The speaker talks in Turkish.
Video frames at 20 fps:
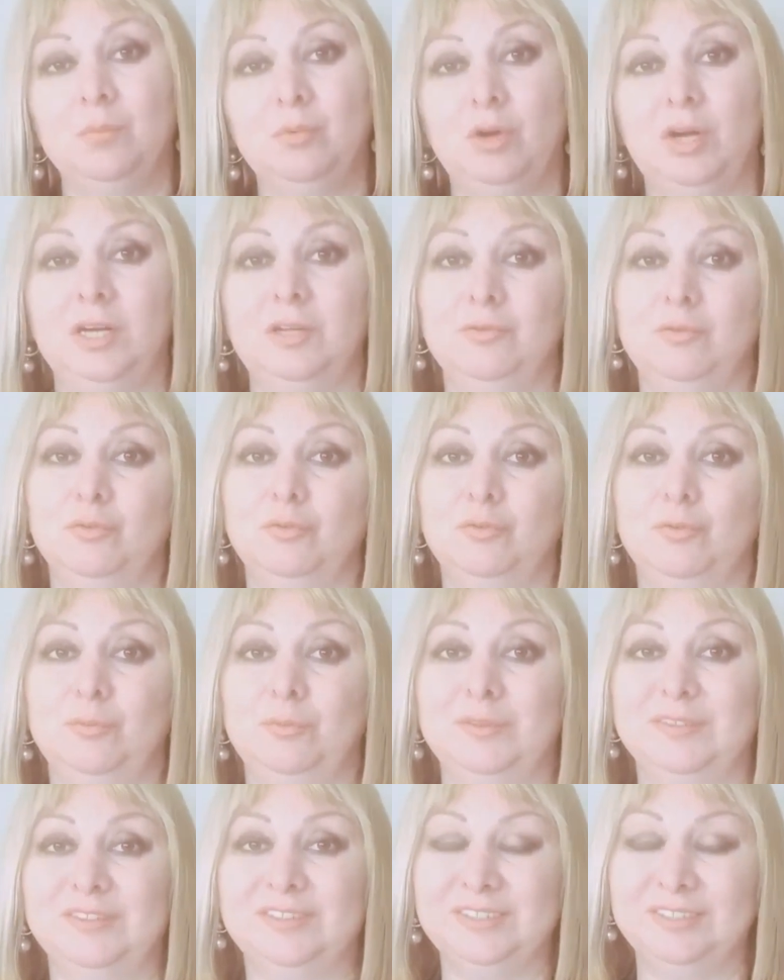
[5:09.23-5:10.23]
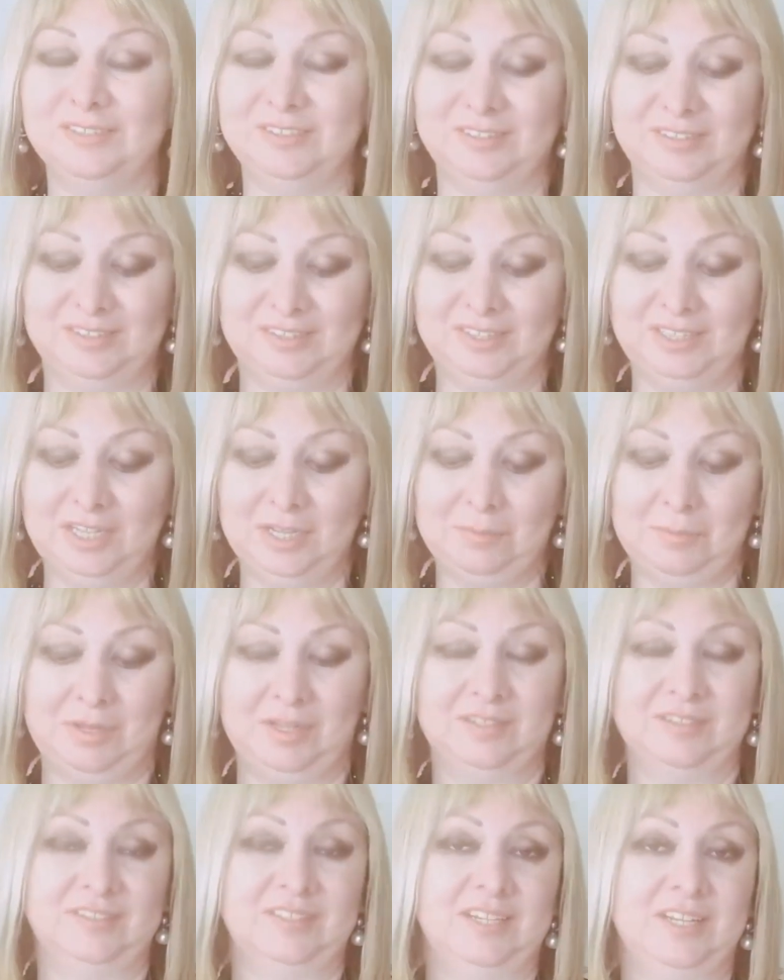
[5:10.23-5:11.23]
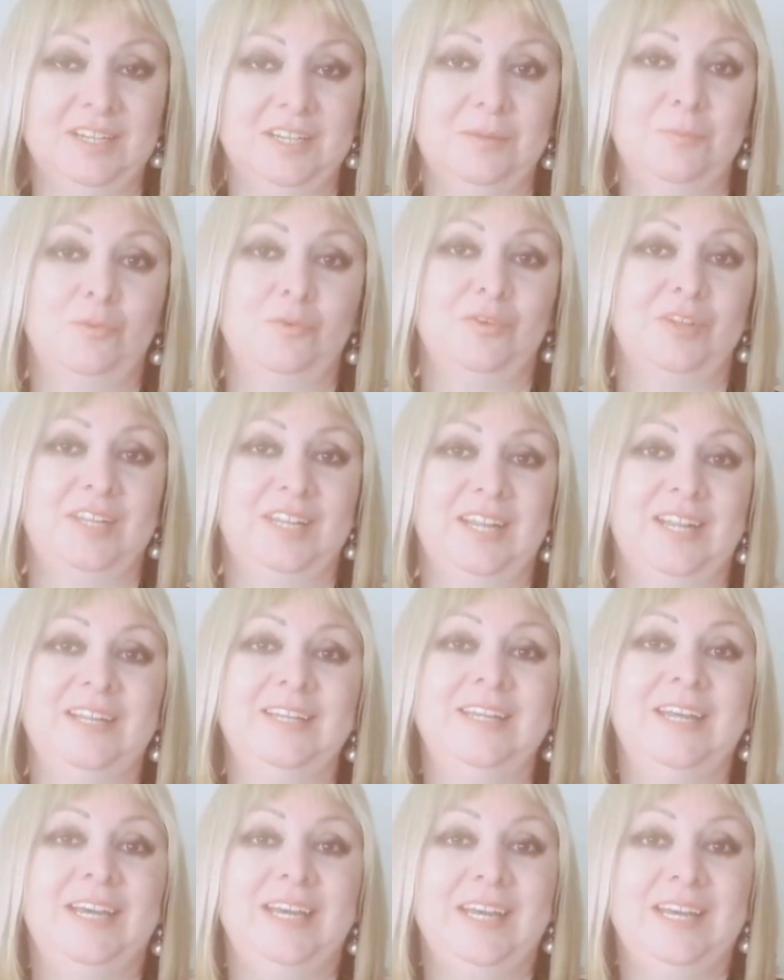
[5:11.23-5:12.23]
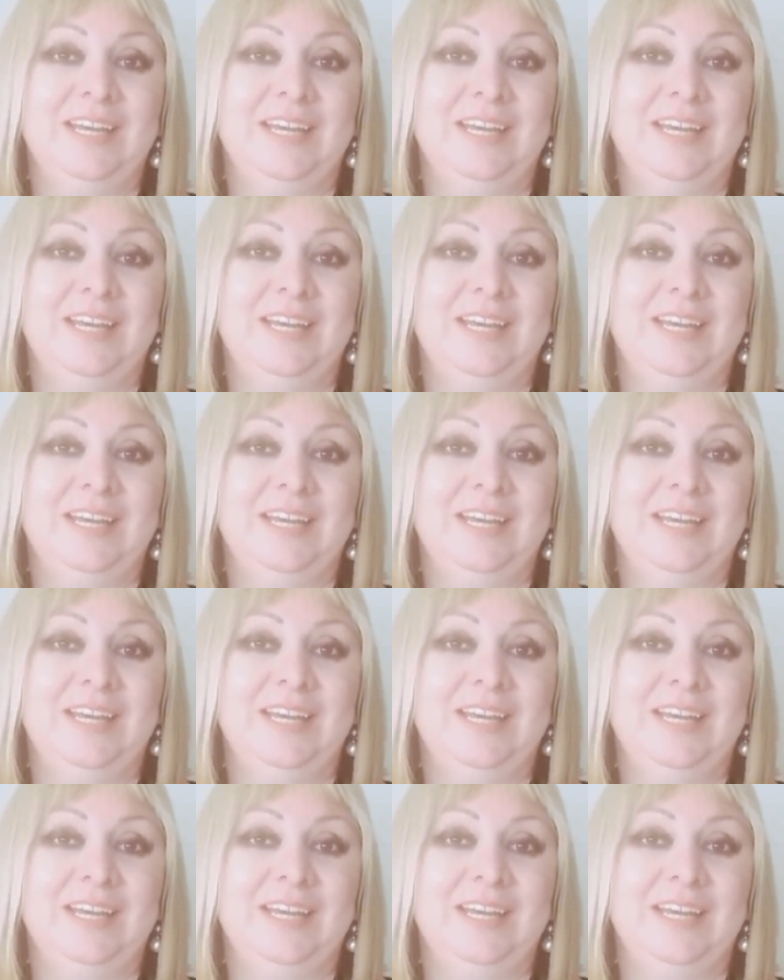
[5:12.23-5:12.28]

Bu ay tutulması sizi hem 6'dan hem 12'den